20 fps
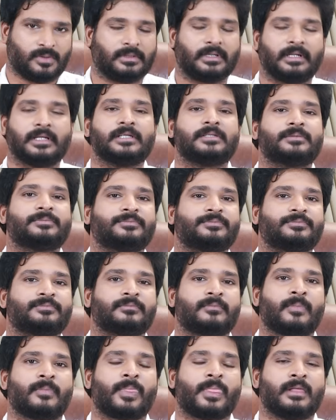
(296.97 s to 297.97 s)
சொல்கிறேன்
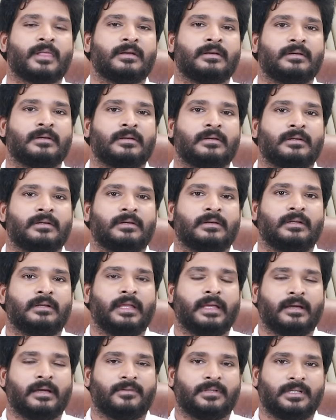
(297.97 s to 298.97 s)

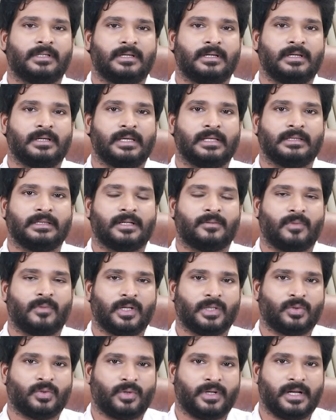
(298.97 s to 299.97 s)
நீங்கள் வந்து எந்த
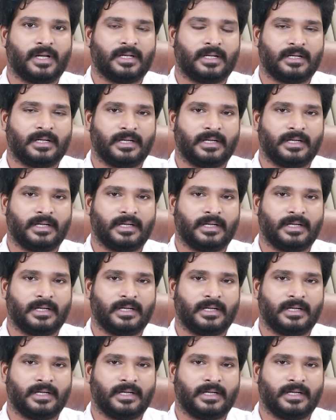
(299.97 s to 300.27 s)
மருத்துவர் என்ன